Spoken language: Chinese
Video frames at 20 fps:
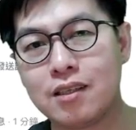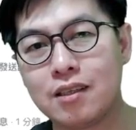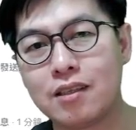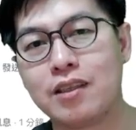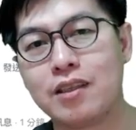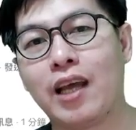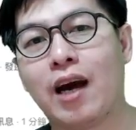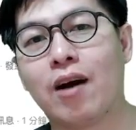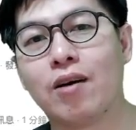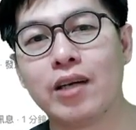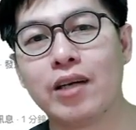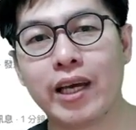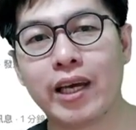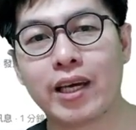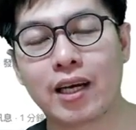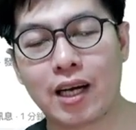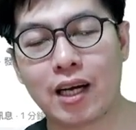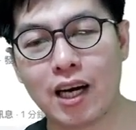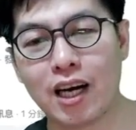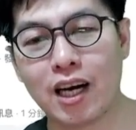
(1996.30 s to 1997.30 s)
鸟类
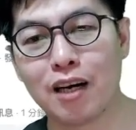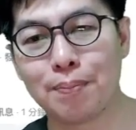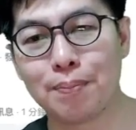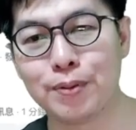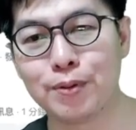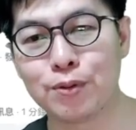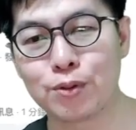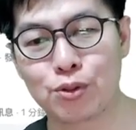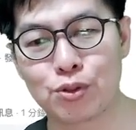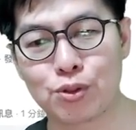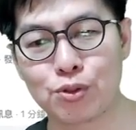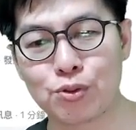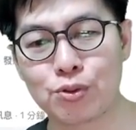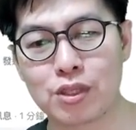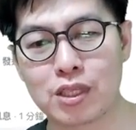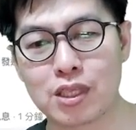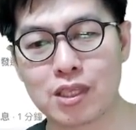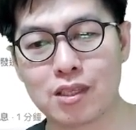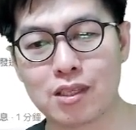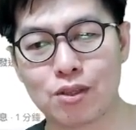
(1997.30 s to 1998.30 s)
科普书
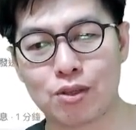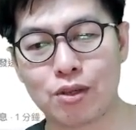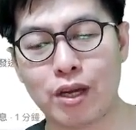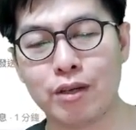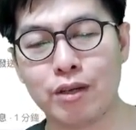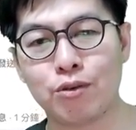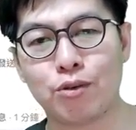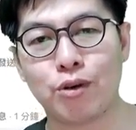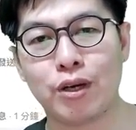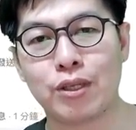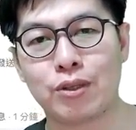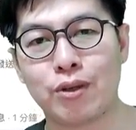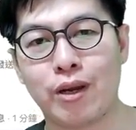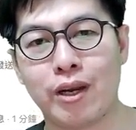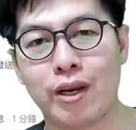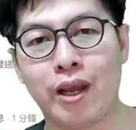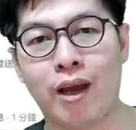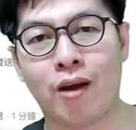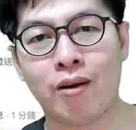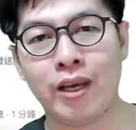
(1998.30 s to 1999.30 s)
籍。所以，如果你对
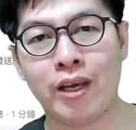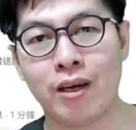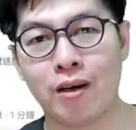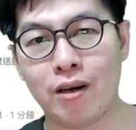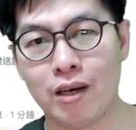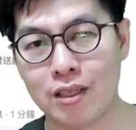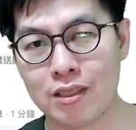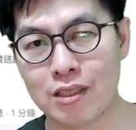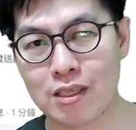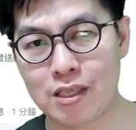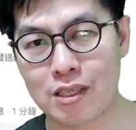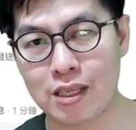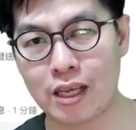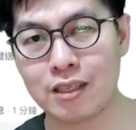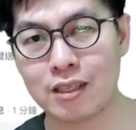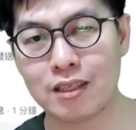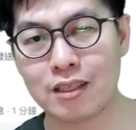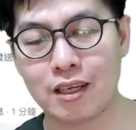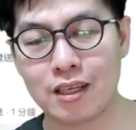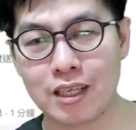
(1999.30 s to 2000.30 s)
鸟类有很
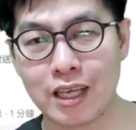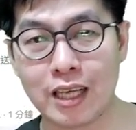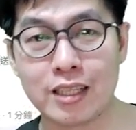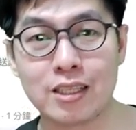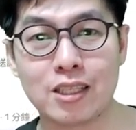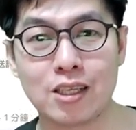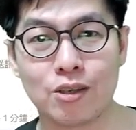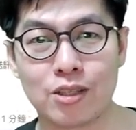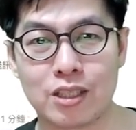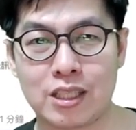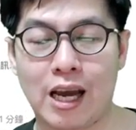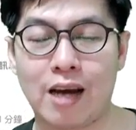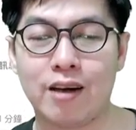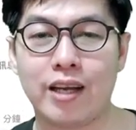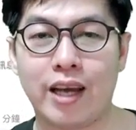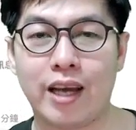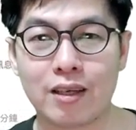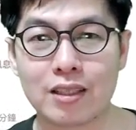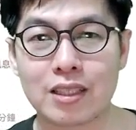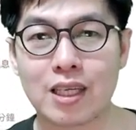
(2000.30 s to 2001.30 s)
深的研究，想要
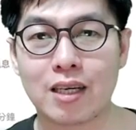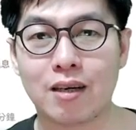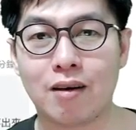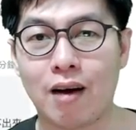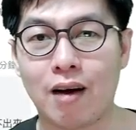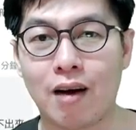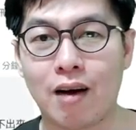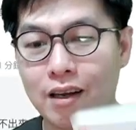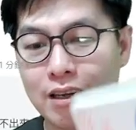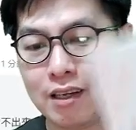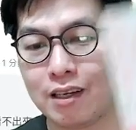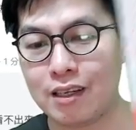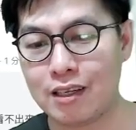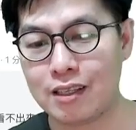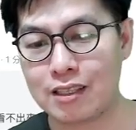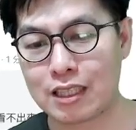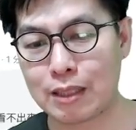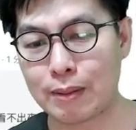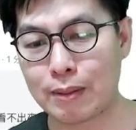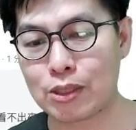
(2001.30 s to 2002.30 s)
了解的话，
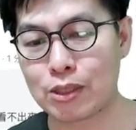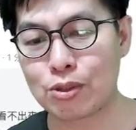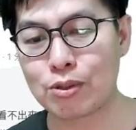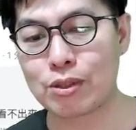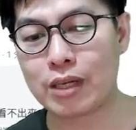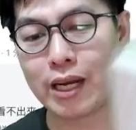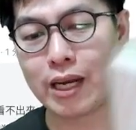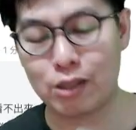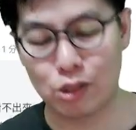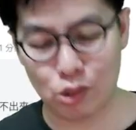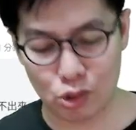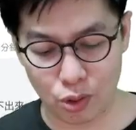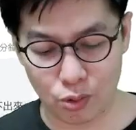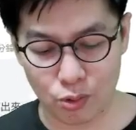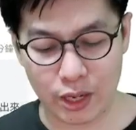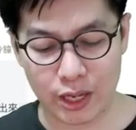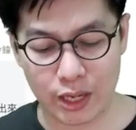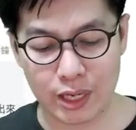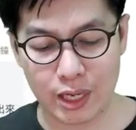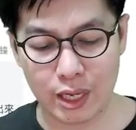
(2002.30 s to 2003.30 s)
这本书可以作
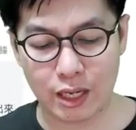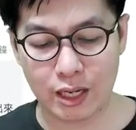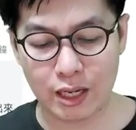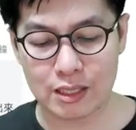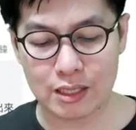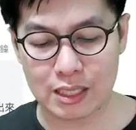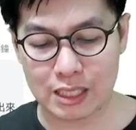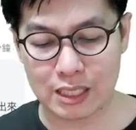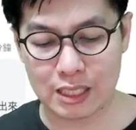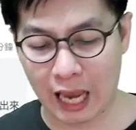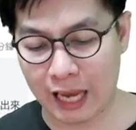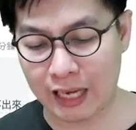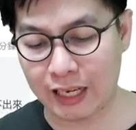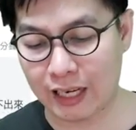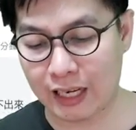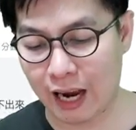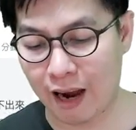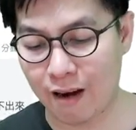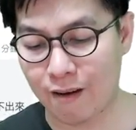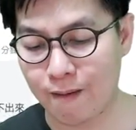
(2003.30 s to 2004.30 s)
为一个参
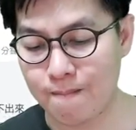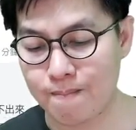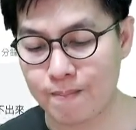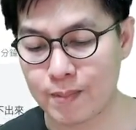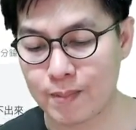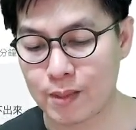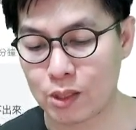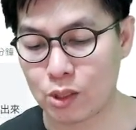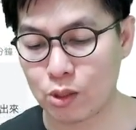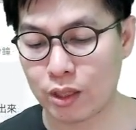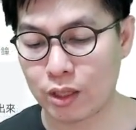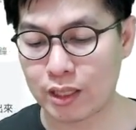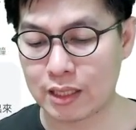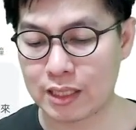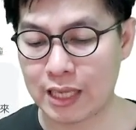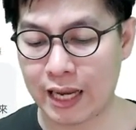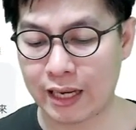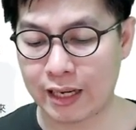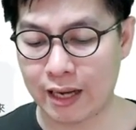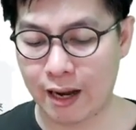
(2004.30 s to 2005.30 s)
考，做一个
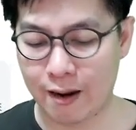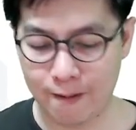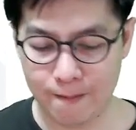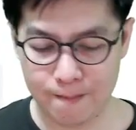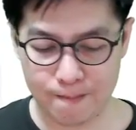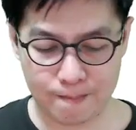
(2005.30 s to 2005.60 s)
参考。